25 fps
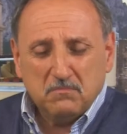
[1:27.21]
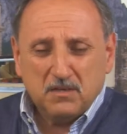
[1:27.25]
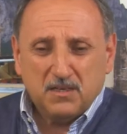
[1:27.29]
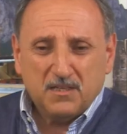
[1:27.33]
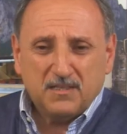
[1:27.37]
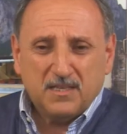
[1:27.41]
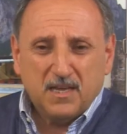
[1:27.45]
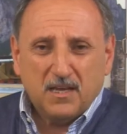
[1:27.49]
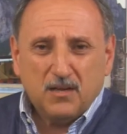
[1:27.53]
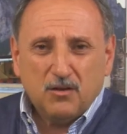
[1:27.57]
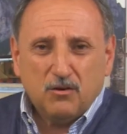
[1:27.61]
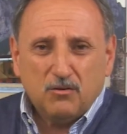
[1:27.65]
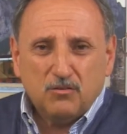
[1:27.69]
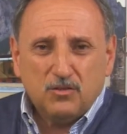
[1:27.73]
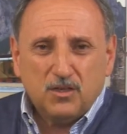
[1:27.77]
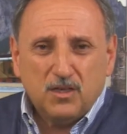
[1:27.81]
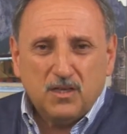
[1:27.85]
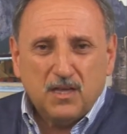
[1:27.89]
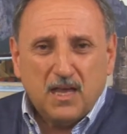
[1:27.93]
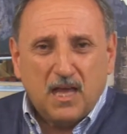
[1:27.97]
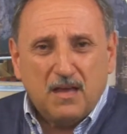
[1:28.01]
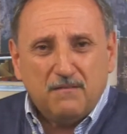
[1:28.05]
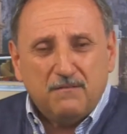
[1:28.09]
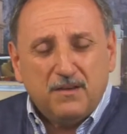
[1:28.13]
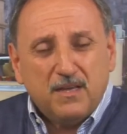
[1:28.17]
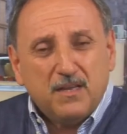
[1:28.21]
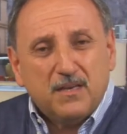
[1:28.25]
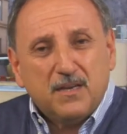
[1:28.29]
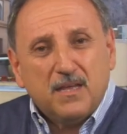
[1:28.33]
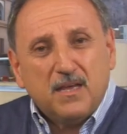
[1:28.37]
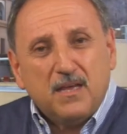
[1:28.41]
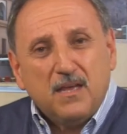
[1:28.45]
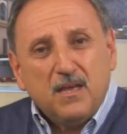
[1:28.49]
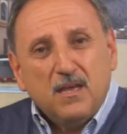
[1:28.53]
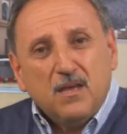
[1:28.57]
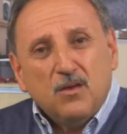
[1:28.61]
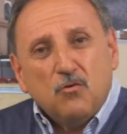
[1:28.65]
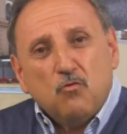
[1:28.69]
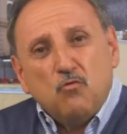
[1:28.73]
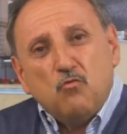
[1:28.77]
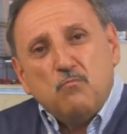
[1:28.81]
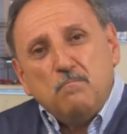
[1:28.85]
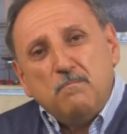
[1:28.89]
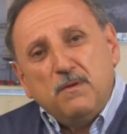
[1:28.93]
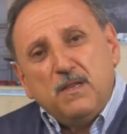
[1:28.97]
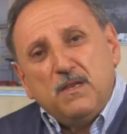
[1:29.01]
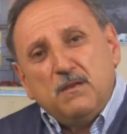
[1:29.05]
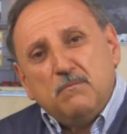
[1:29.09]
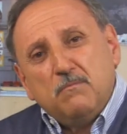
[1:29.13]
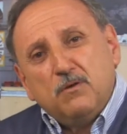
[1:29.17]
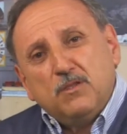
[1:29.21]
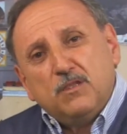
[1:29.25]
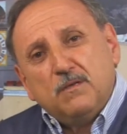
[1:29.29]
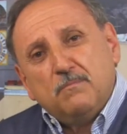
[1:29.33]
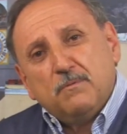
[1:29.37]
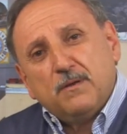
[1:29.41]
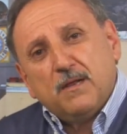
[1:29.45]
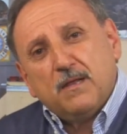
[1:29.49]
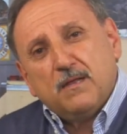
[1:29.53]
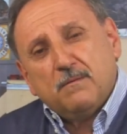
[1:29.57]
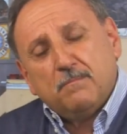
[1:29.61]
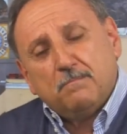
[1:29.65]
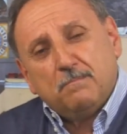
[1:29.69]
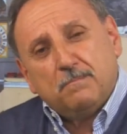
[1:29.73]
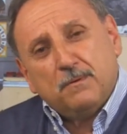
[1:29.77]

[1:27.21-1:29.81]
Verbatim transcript: ritengo di avere un minimo di pre